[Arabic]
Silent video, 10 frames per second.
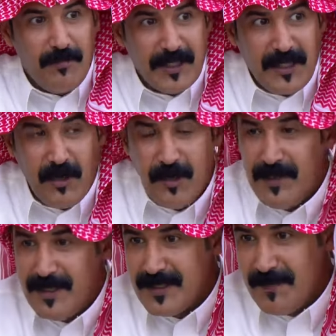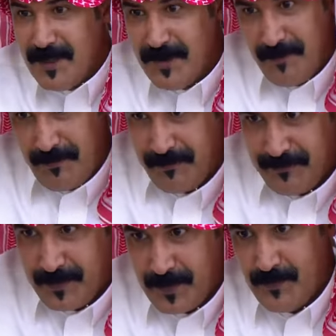ما تاخذهم العزة بالاثم
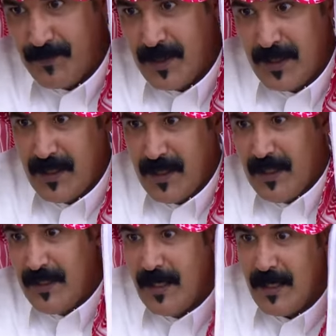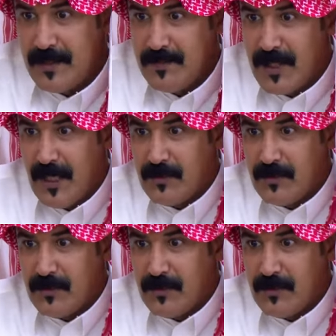اوه لان هذه بداية